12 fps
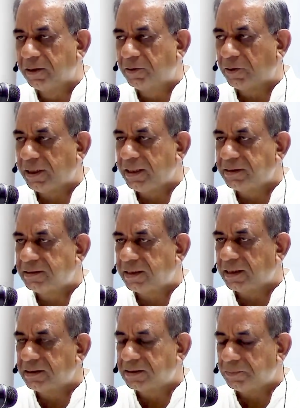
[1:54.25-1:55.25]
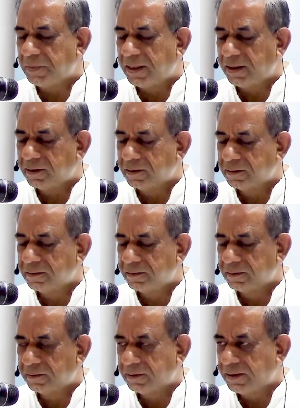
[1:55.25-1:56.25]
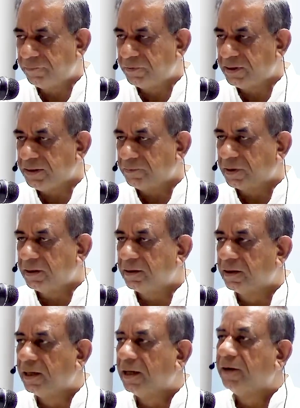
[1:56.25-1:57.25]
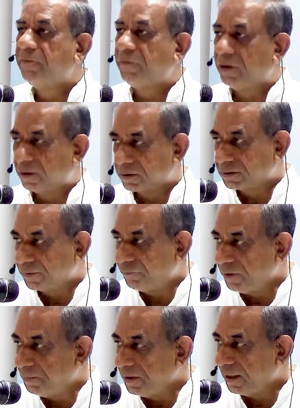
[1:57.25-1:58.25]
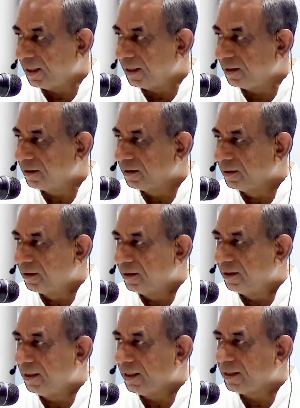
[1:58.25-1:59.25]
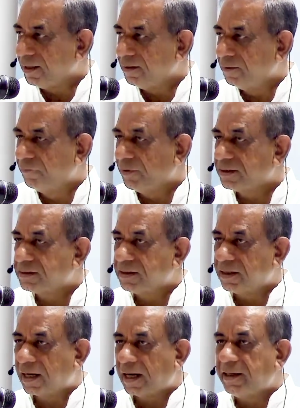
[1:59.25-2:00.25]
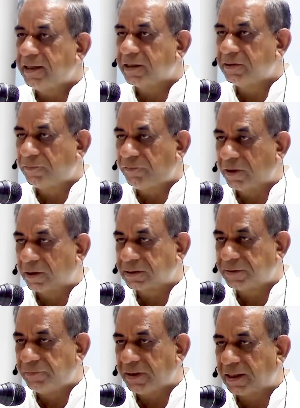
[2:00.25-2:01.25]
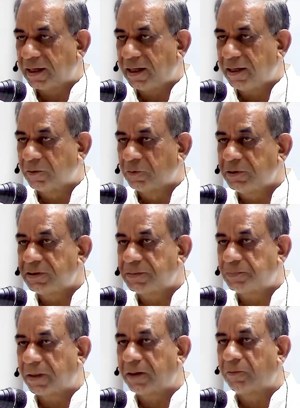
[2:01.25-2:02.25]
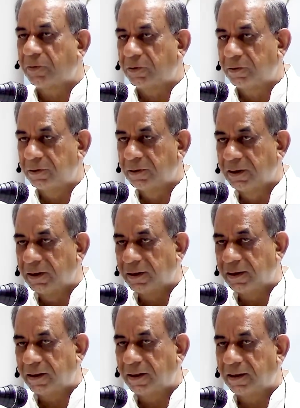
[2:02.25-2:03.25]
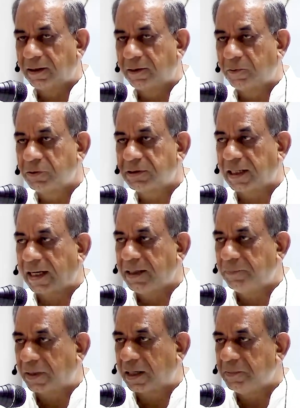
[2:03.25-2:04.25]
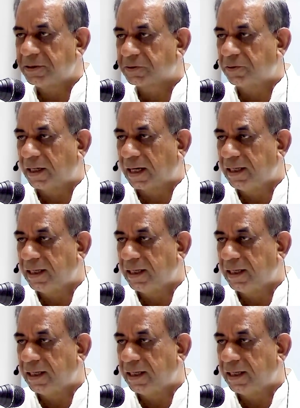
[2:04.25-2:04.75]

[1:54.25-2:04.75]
तो इस सेंस में दिव्य जीवन फिलॉसफी भी है लेकिन वेस्टर्न आइडिया जो फिलॉसफी का है उस पर वो आ, उस लाइन पर हम इसको ना